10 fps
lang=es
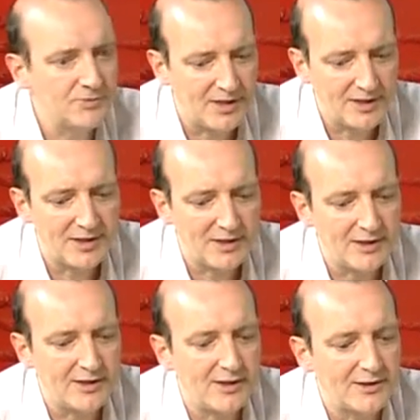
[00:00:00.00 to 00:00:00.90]
de manera
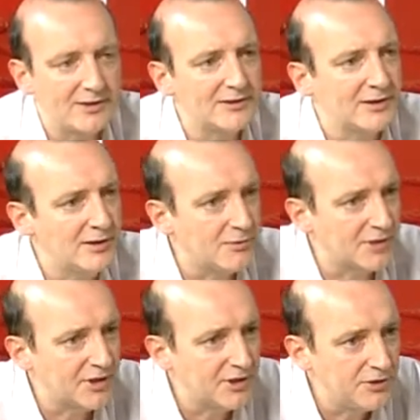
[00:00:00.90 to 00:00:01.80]
de, de tener un
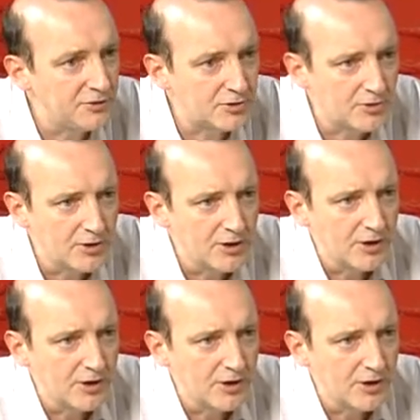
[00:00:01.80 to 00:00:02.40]
registro